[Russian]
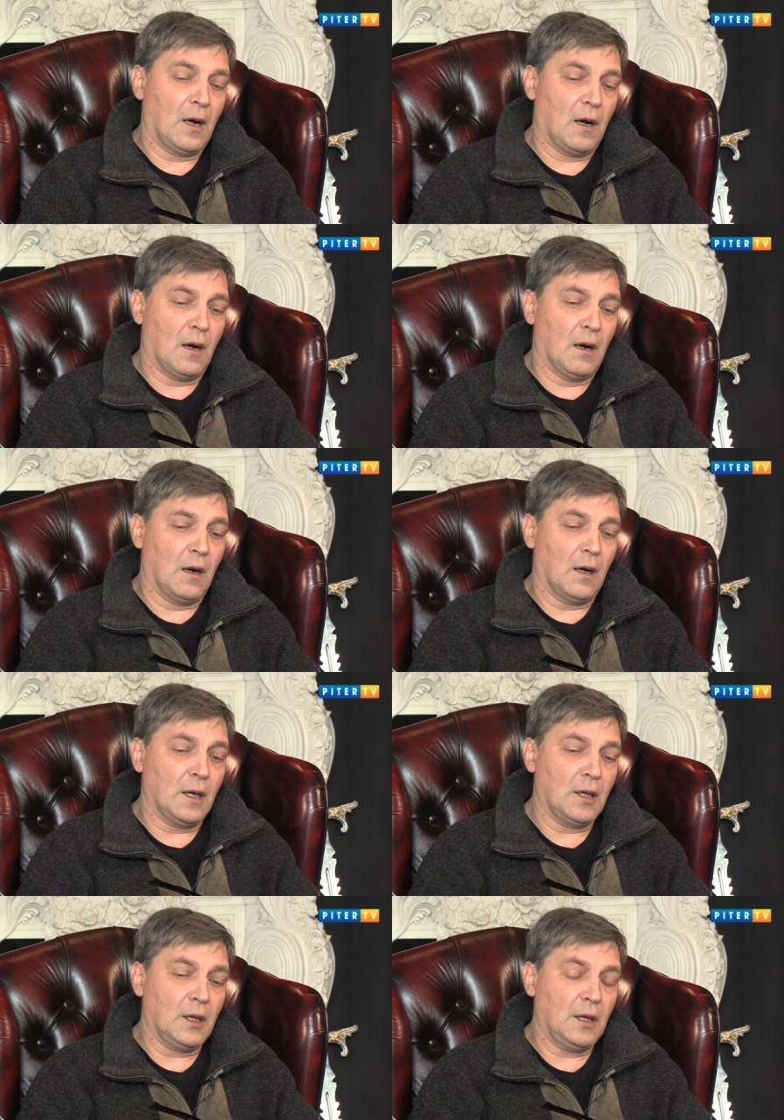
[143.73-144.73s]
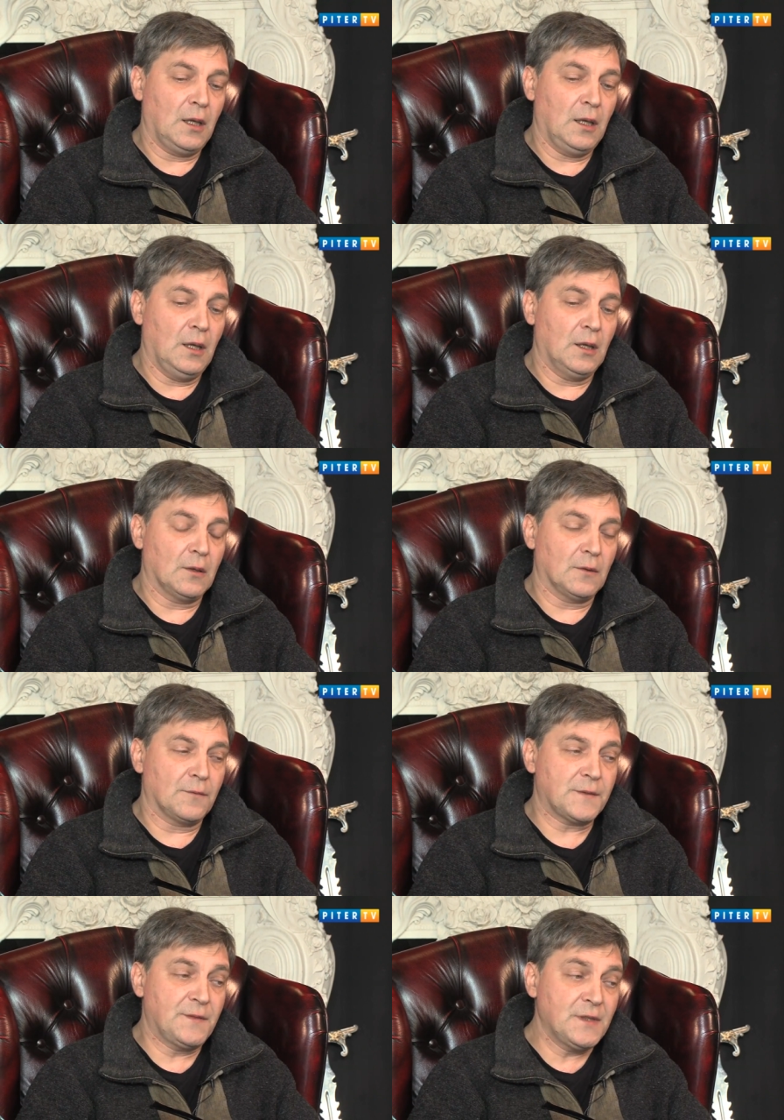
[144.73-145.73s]
А, и
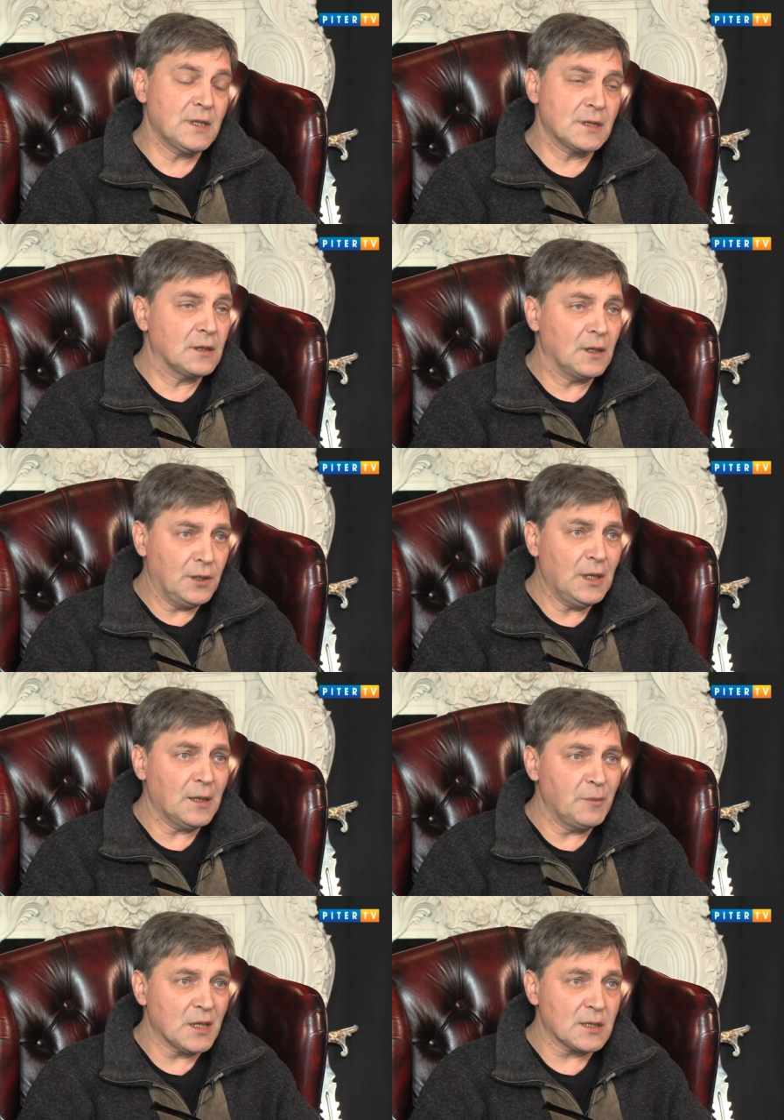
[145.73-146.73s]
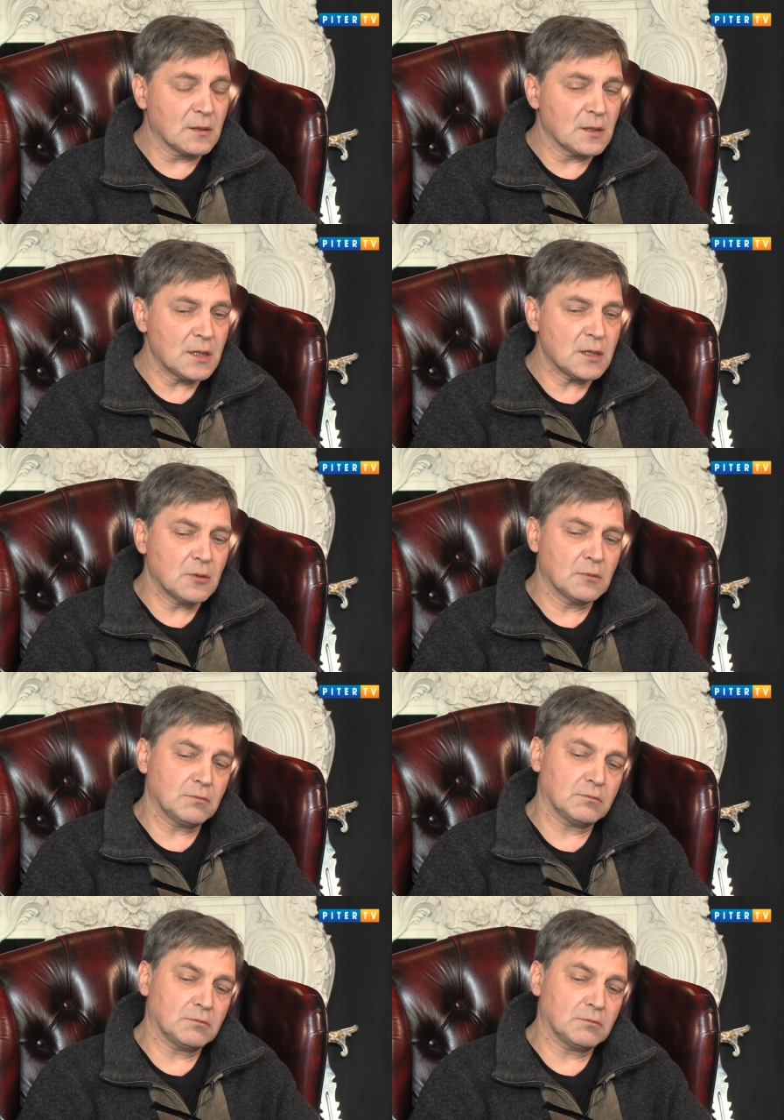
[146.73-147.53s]
в связи с этой необязанностью